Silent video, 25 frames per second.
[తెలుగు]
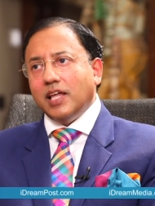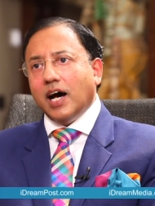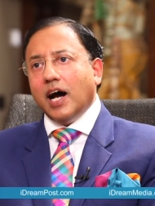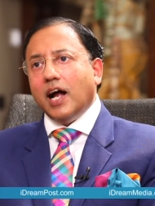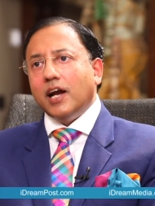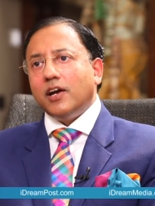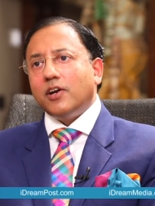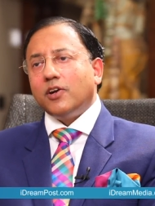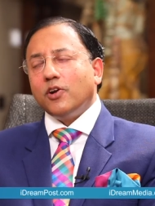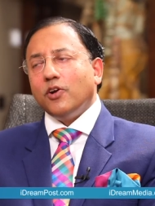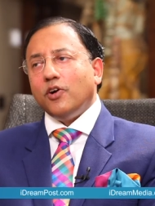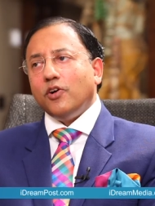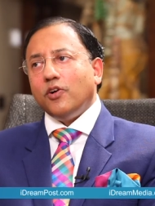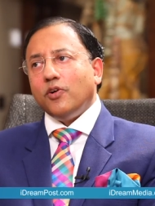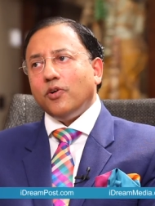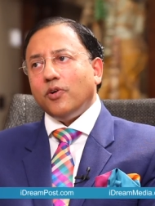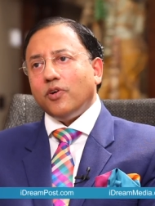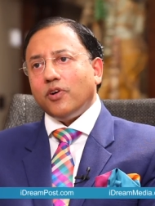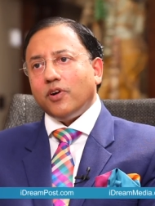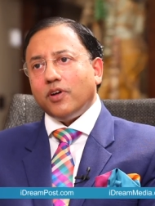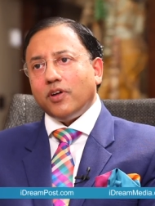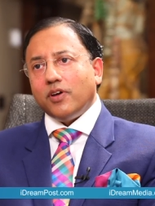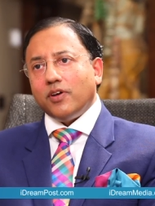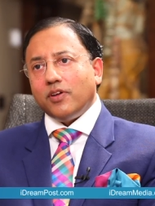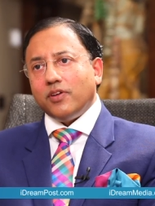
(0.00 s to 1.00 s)
దాంట్లో
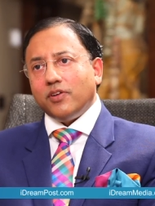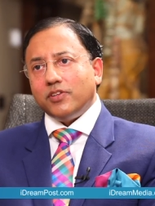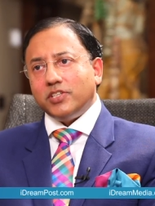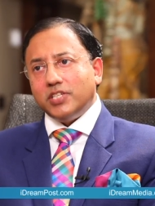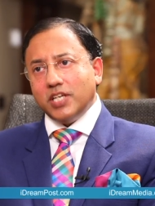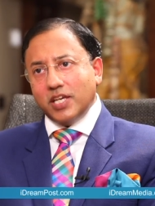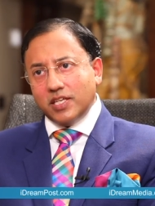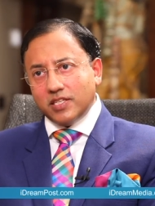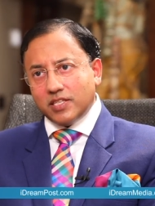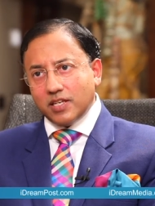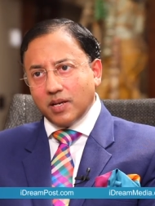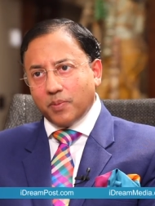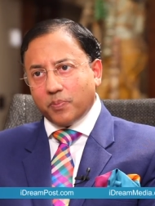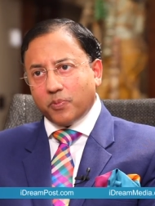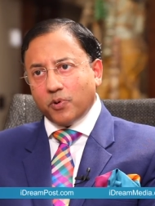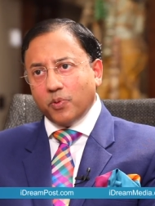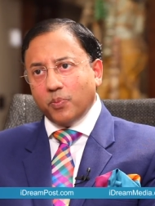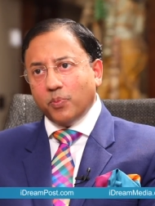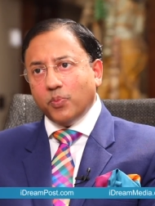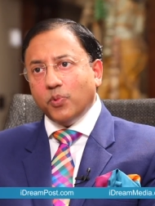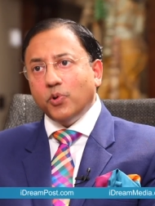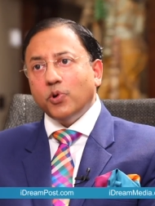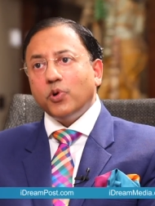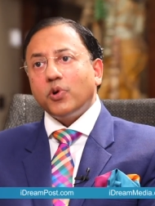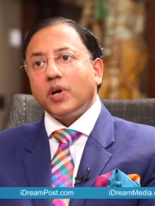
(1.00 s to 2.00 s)

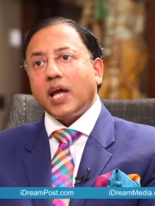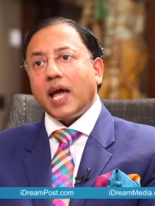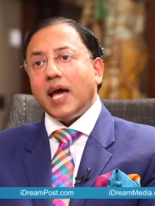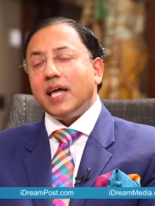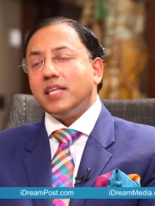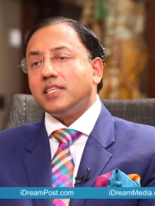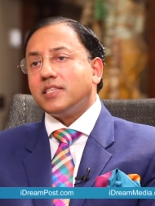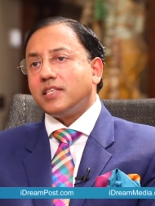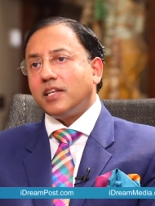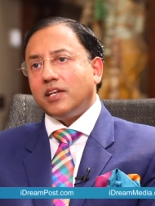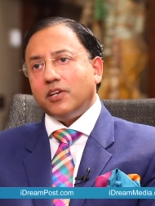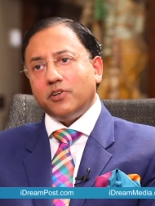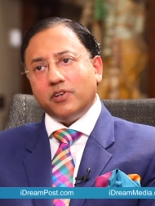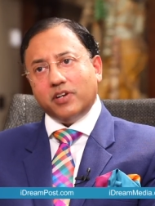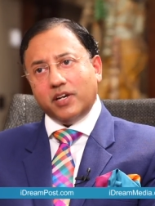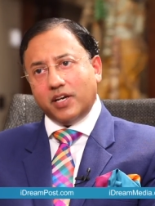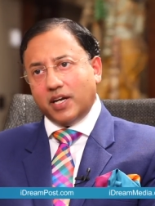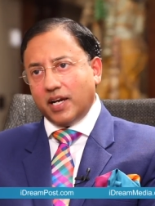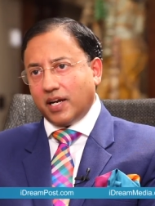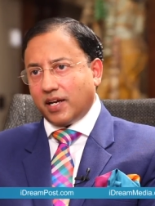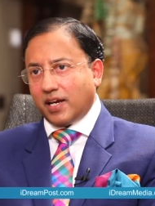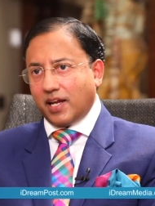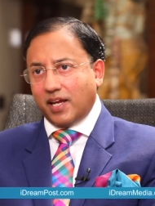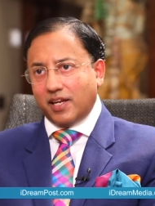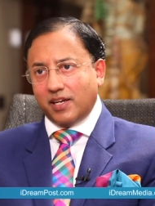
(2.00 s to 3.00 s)
చేసినప్పుడు మూడు క్యాన్సర్లు
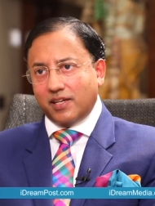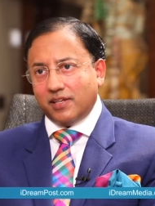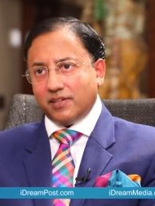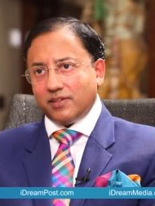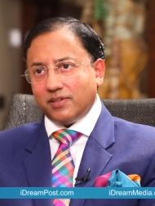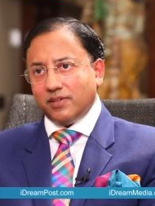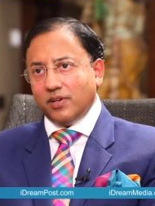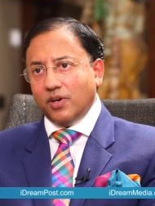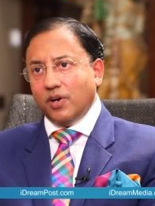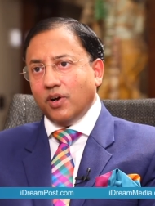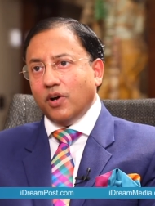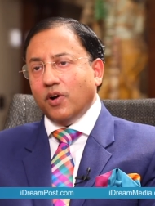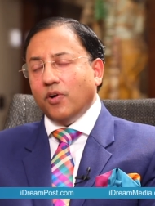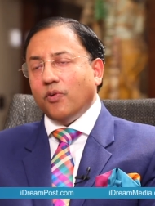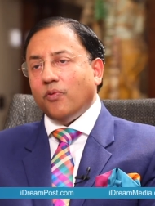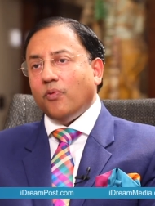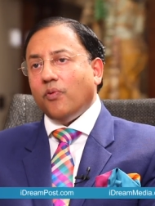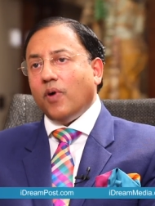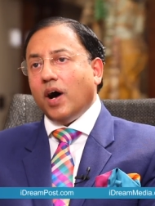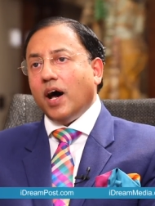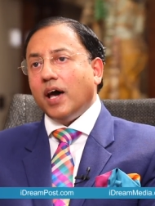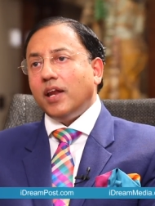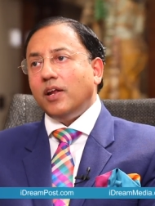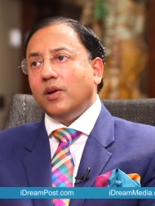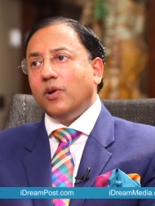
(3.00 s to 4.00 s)
డిటెక్ట్ అయినాయి
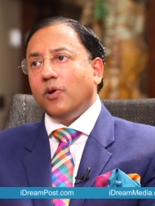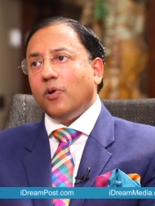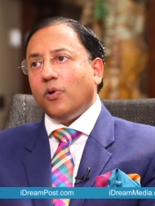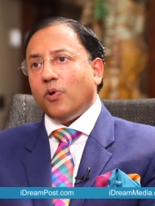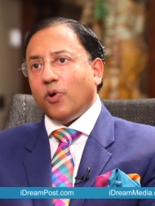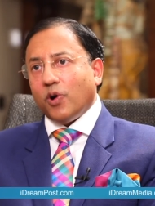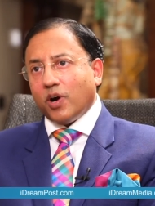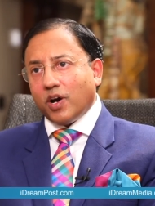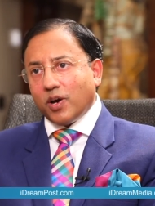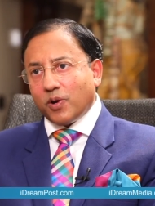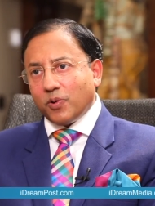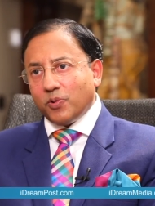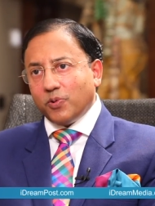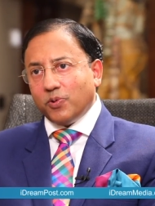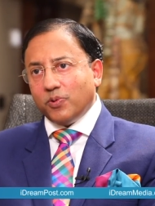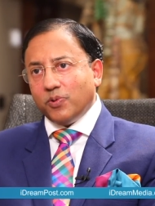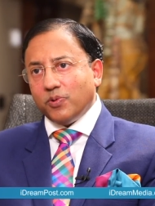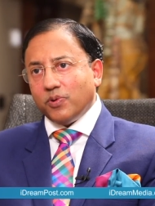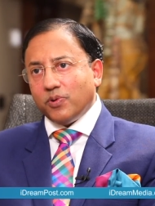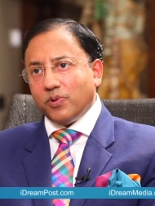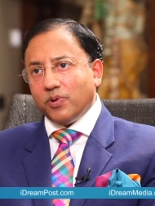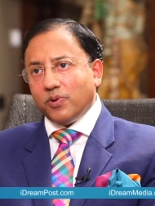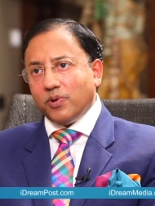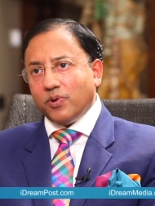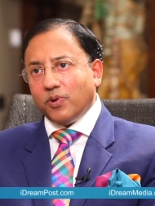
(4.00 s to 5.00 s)
వారిలో ఒకరు
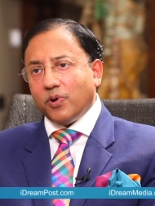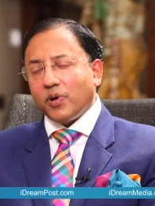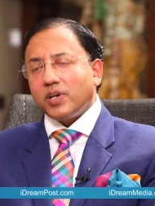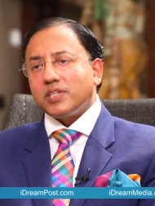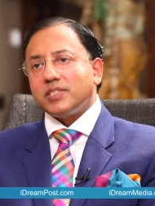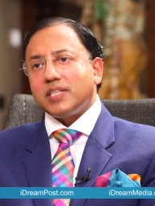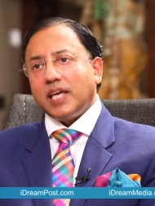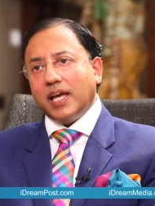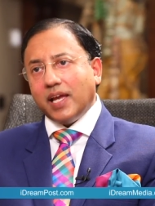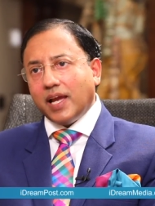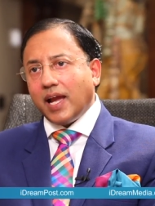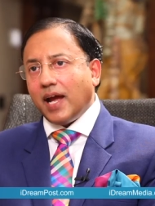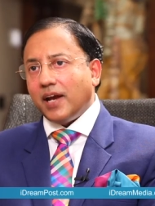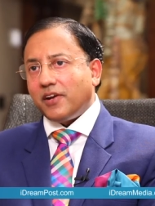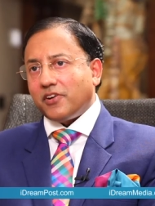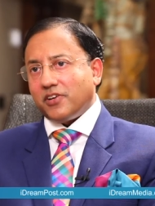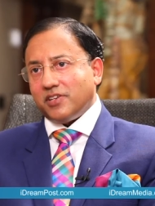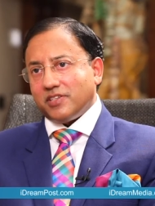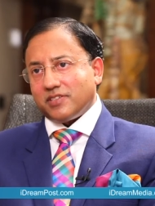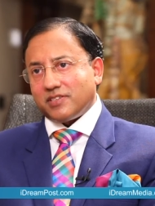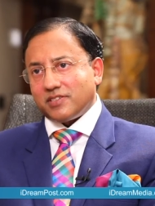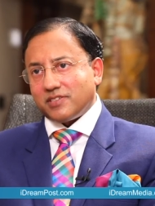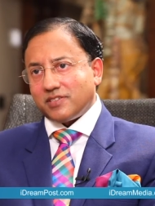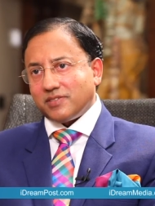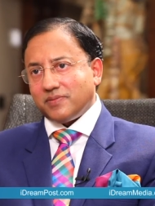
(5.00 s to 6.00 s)
ఒక
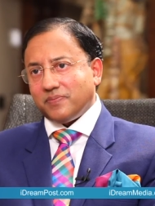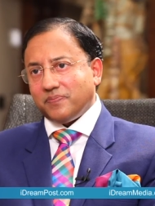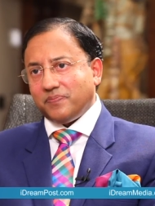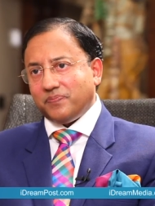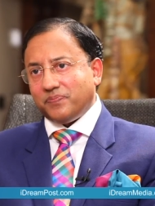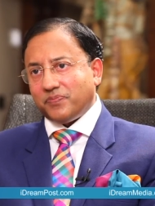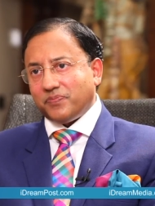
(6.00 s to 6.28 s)
సైకాట్రిస్ట్